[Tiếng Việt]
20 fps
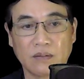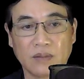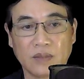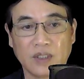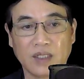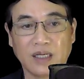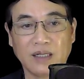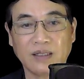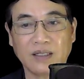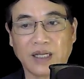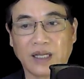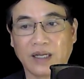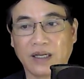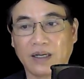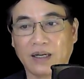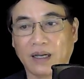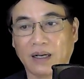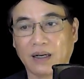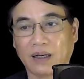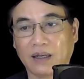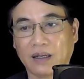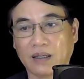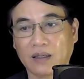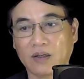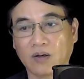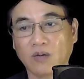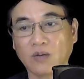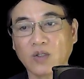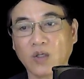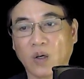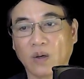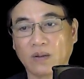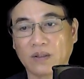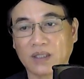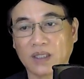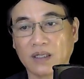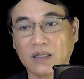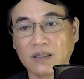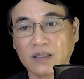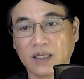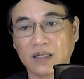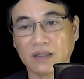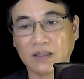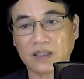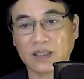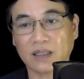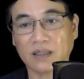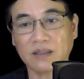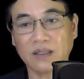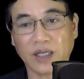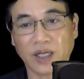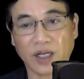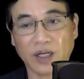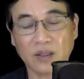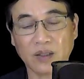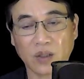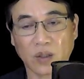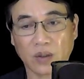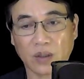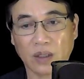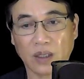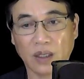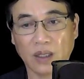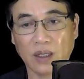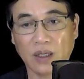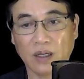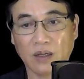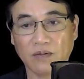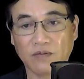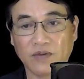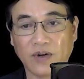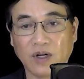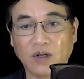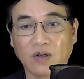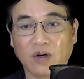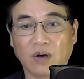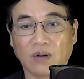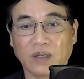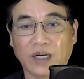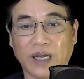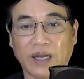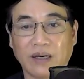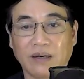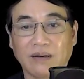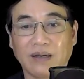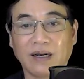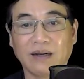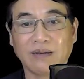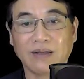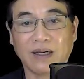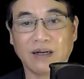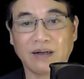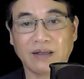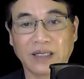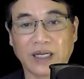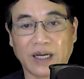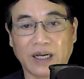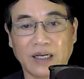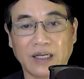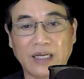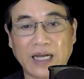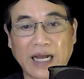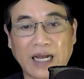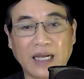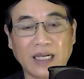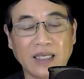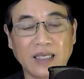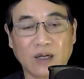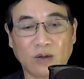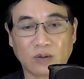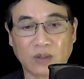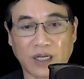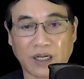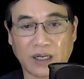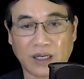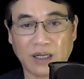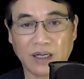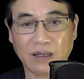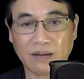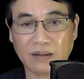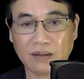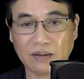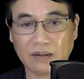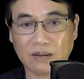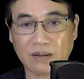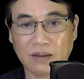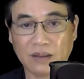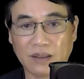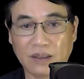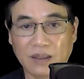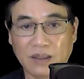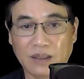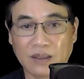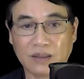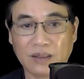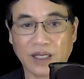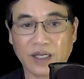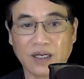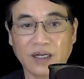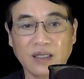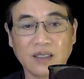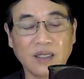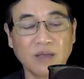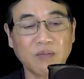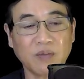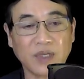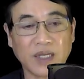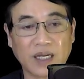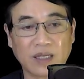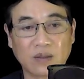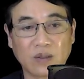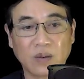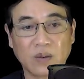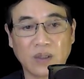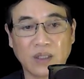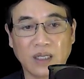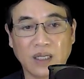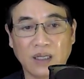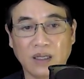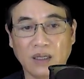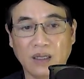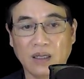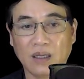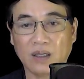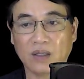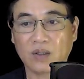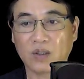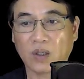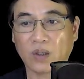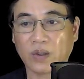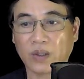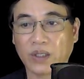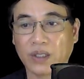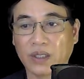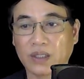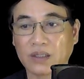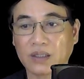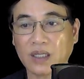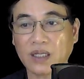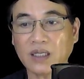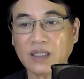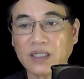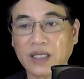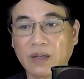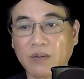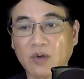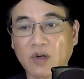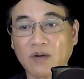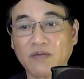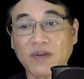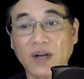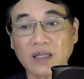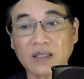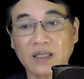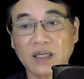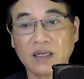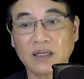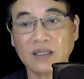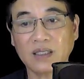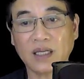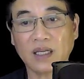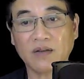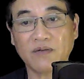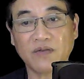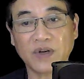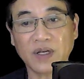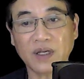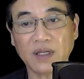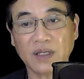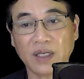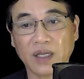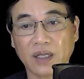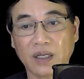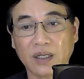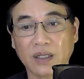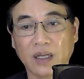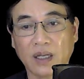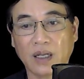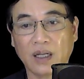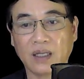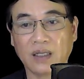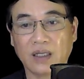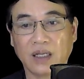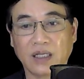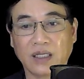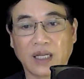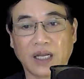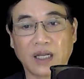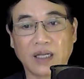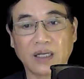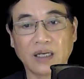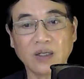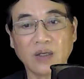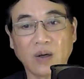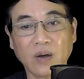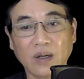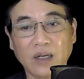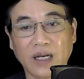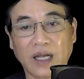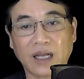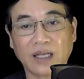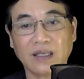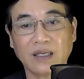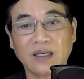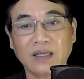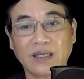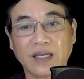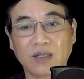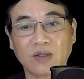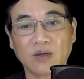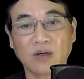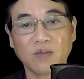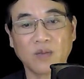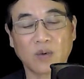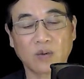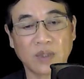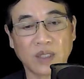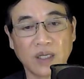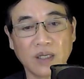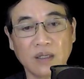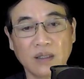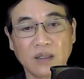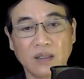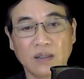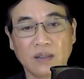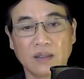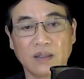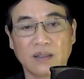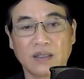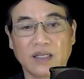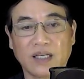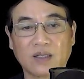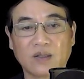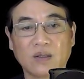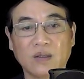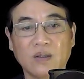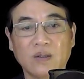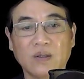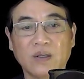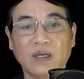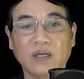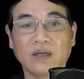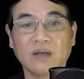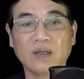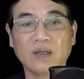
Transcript: Đến đây là cũng tròn chữ tình chữ nghĩa rồi. Phần còn lại đành nhờ cậy cả vào thầy hết đó. Thầy cứ giúp nhà tôi đi. Rồi tính xem có phát sinh chi phí gì thì thầy cứ nói lại với nhà tôi một tiếng. Nhà tôi